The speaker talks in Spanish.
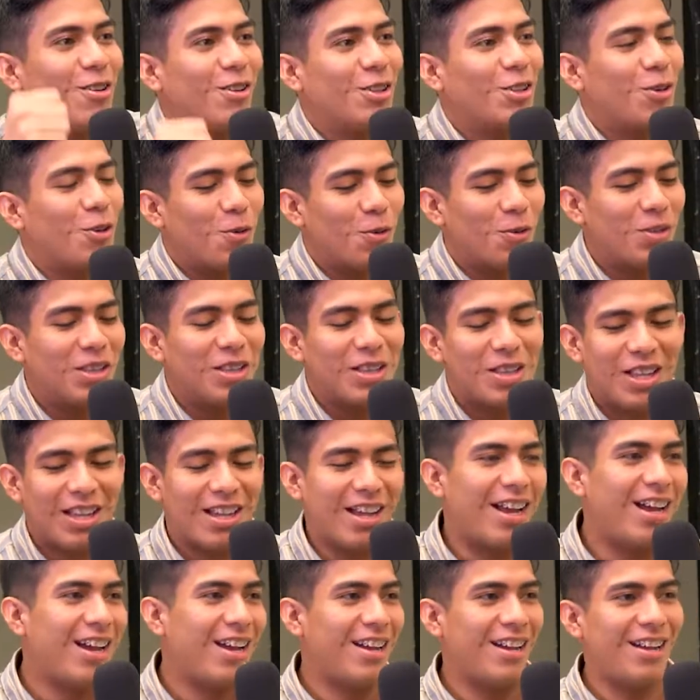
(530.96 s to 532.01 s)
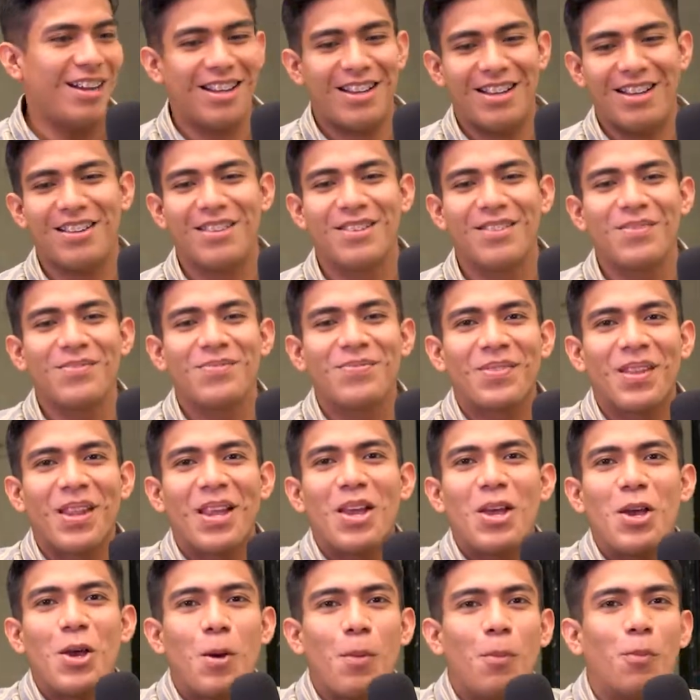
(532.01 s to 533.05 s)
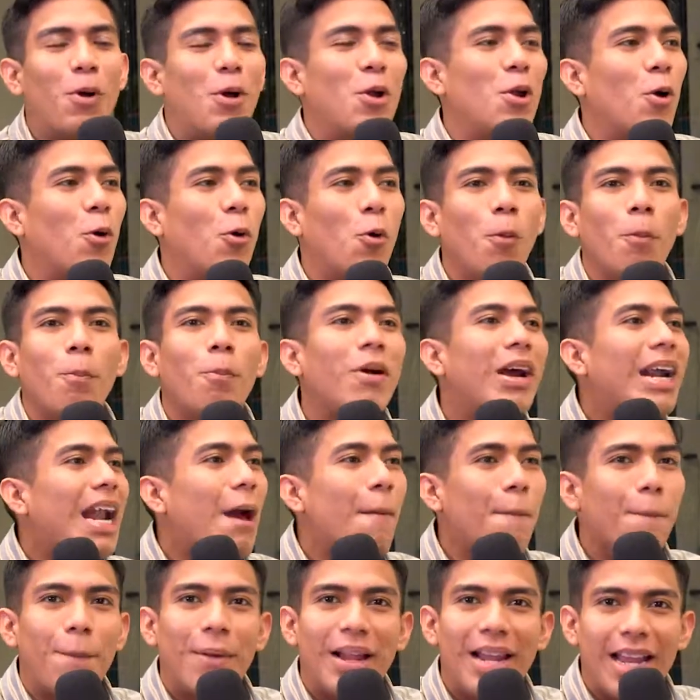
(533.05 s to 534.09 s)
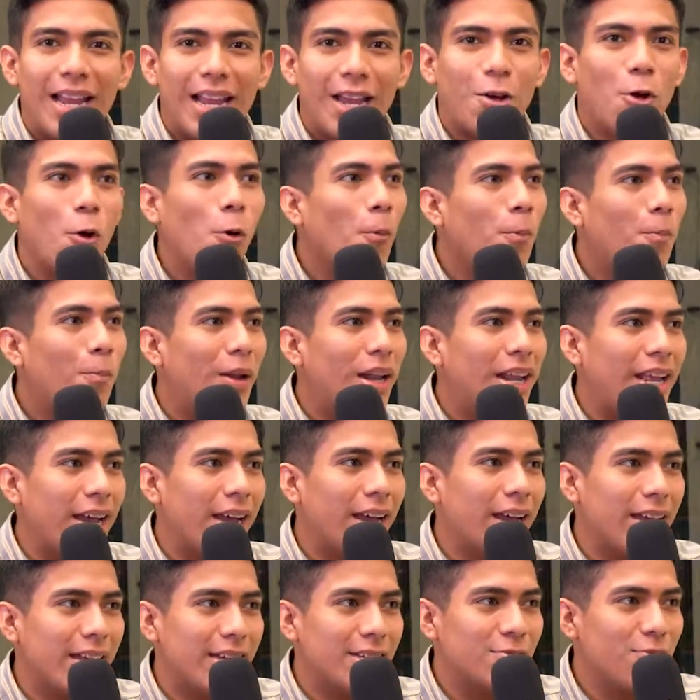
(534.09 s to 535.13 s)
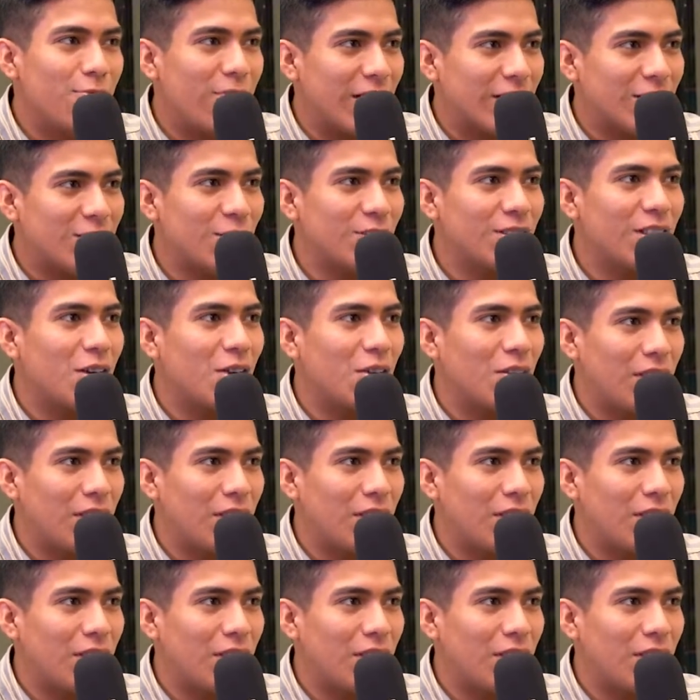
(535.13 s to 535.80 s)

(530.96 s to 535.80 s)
del otro. Ah, bueno, un gran plie. Un plié es flexión de